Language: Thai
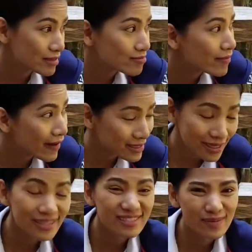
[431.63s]
อยู่มาสัก
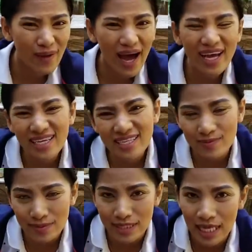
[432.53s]
สิบห้าถึงยี่สิบ
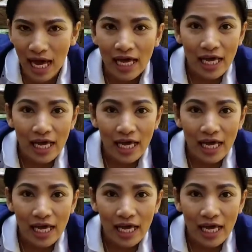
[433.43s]
นาทีแล้ว